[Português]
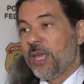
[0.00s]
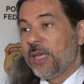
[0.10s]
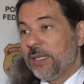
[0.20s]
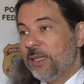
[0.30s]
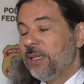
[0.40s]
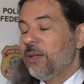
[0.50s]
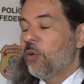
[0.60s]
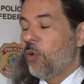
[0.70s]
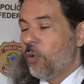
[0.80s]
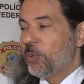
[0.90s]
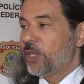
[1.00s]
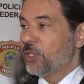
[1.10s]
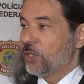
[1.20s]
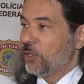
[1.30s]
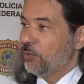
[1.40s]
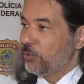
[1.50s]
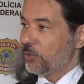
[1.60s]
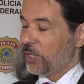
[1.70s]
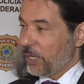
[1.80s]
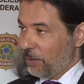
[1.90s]
e com o objetivo
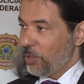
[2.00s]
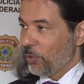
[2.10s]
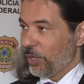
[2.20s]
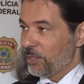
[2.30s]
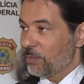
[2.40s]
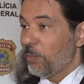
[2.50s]
de caminhões,